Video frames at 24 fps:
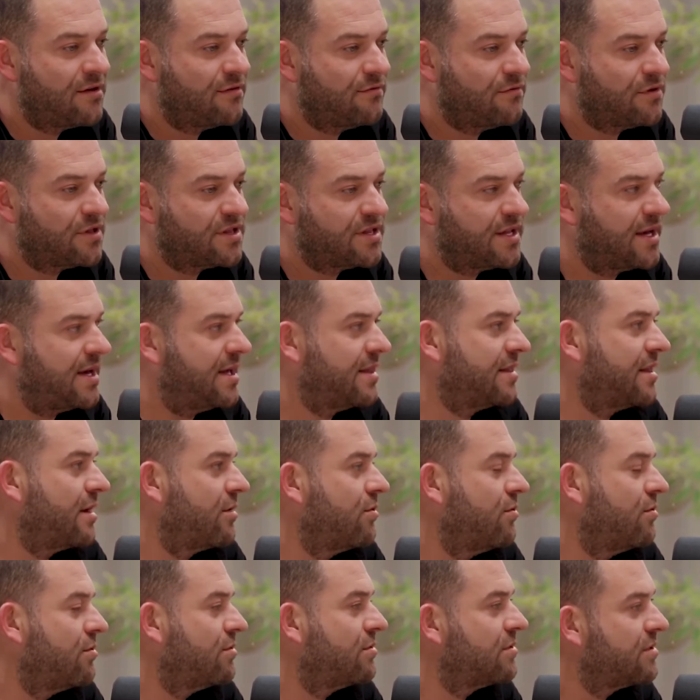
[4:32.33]
Você entra
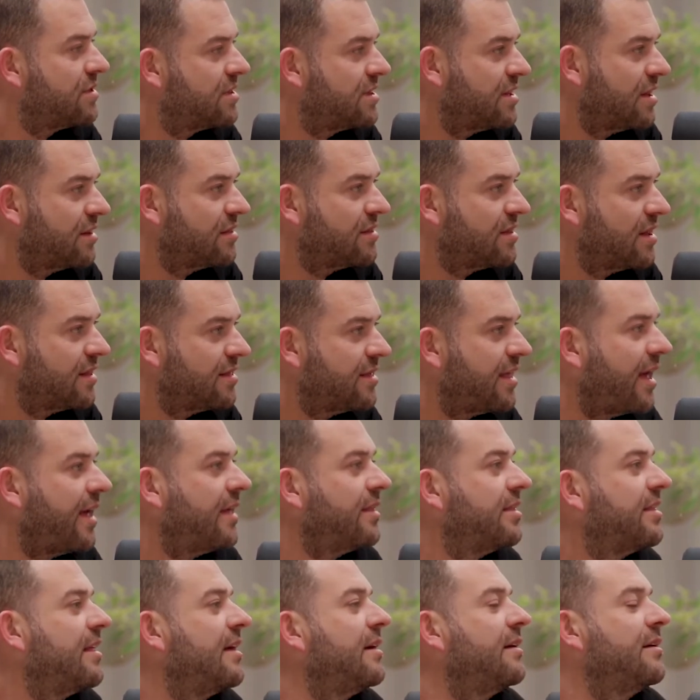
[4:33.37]
com
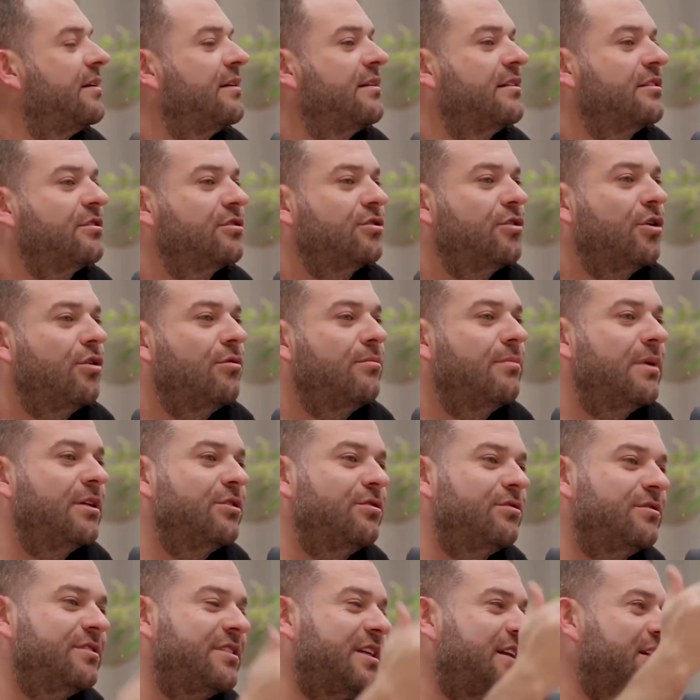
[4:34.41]
170, tomba
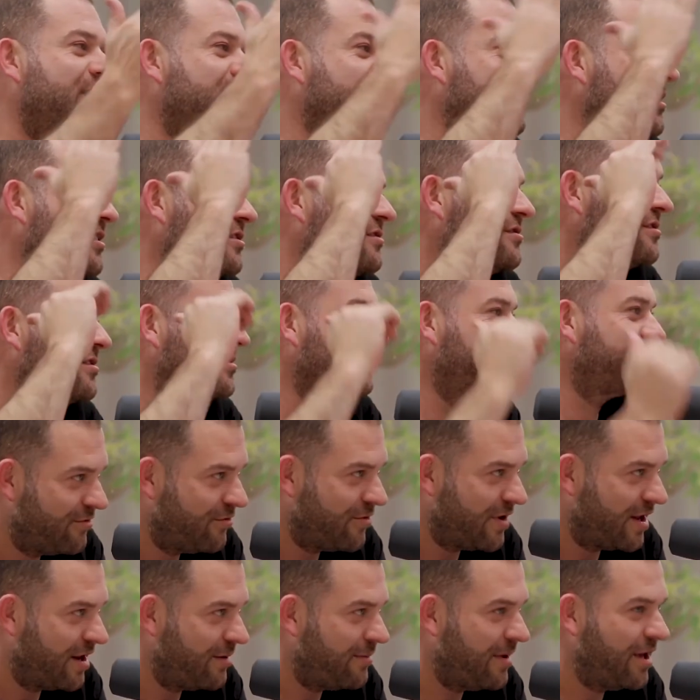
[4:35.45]
do 300.
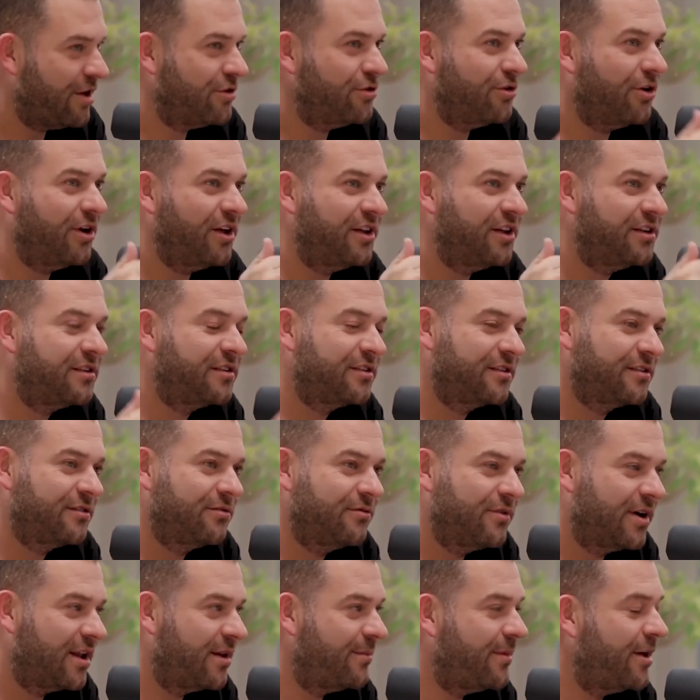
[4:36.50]
Um ano e meio, dois.
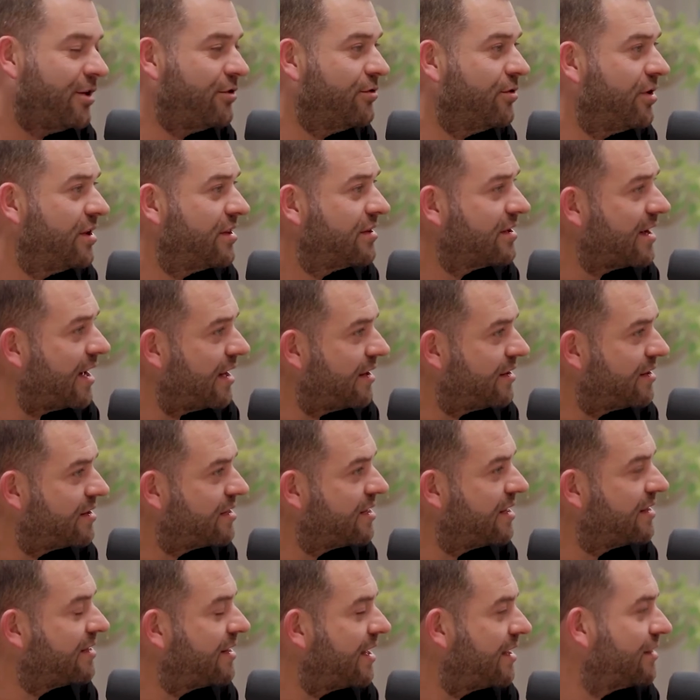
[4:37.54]
Um ano e meio, dois. Cara,
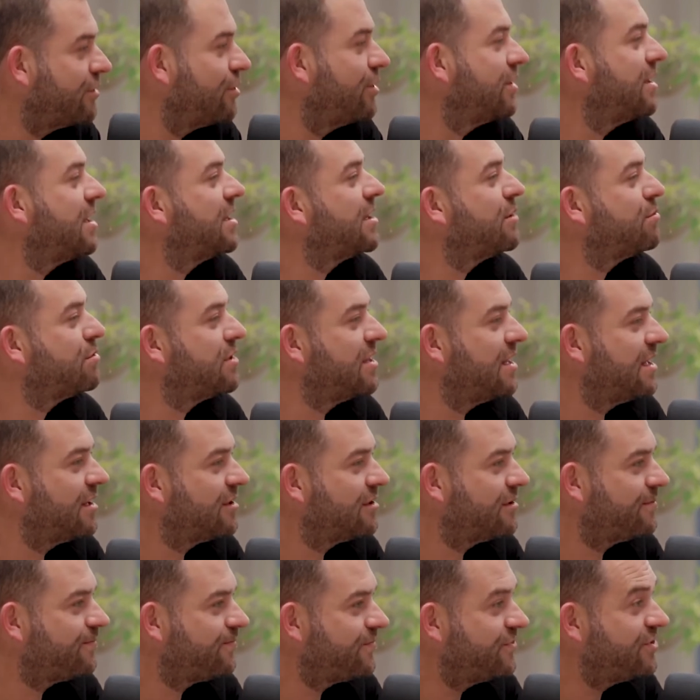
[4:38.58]
70, 80%
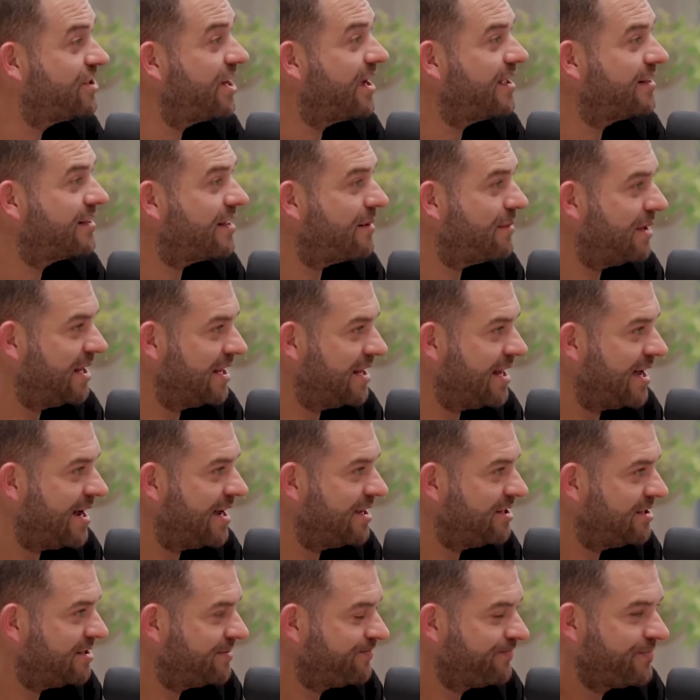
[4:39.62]
de
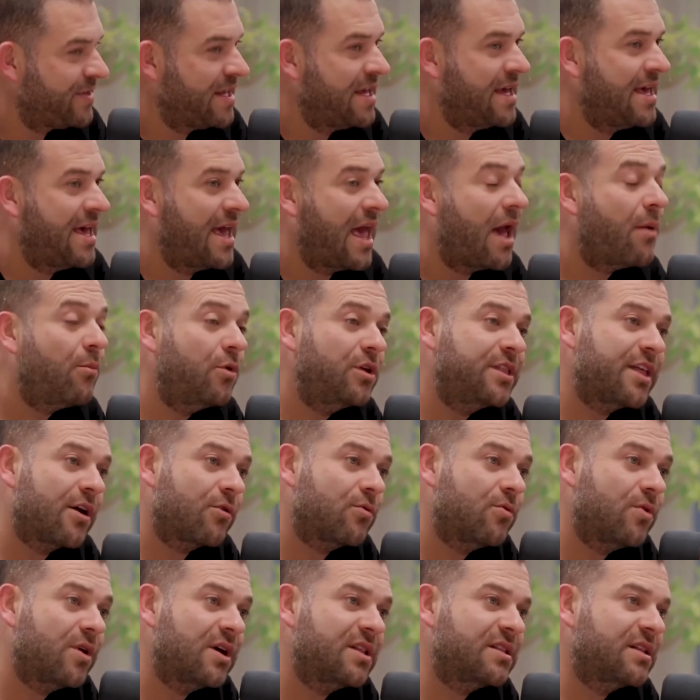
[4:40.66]
rentabilidade é muita
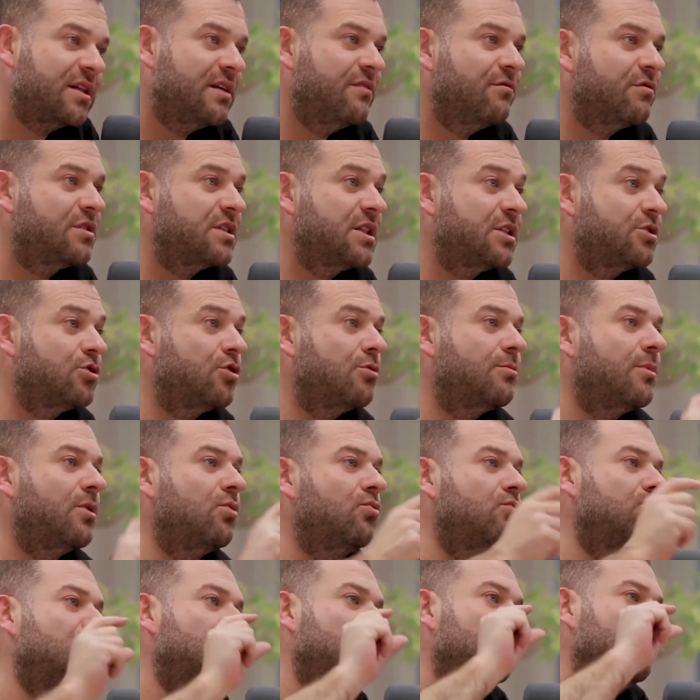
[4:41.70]
coisa e você toma
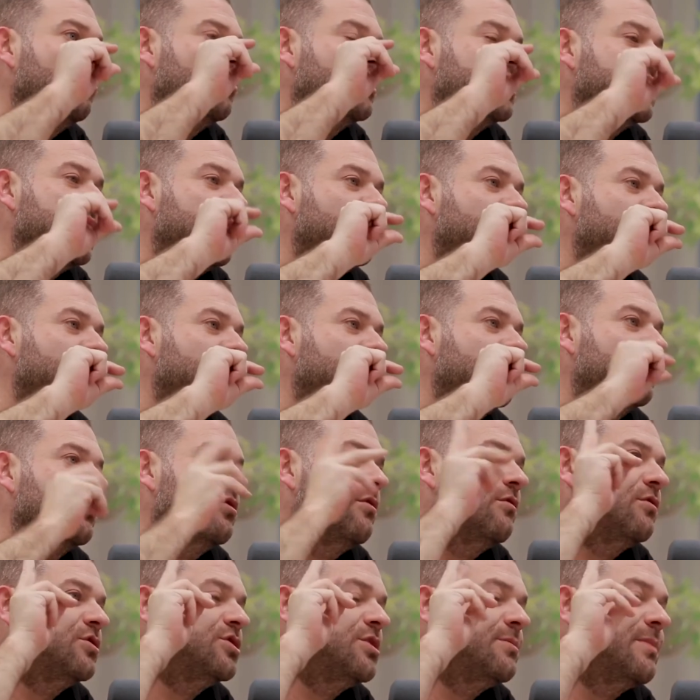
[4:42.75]
um, um, certo que
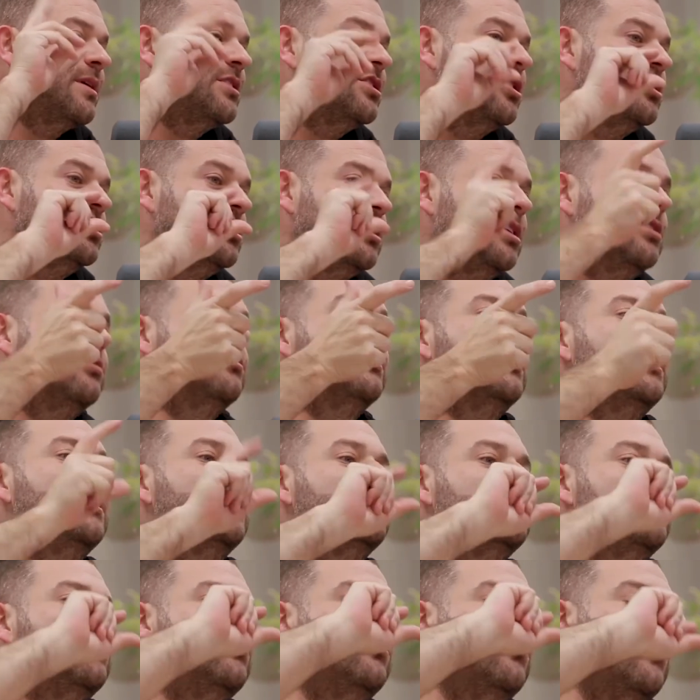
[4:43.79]
eu vou chamar de dinheiro
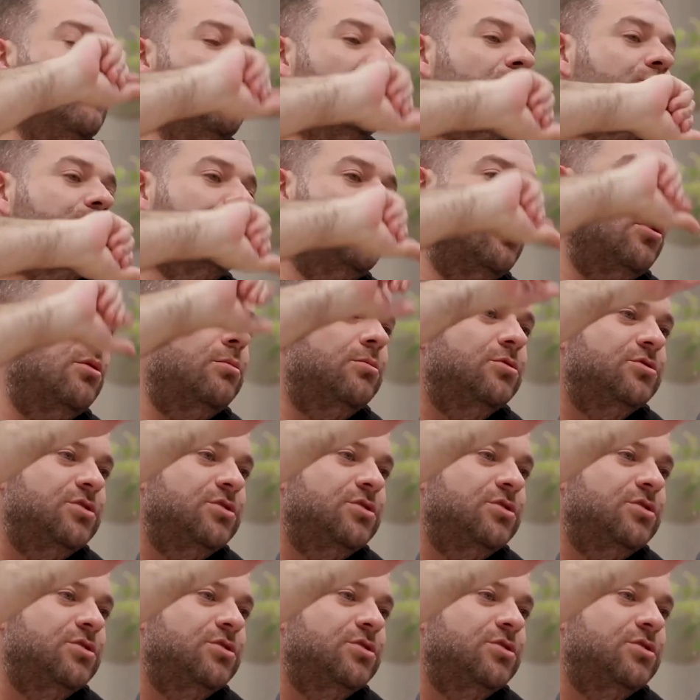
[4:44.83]
grande, é um, é um, tombo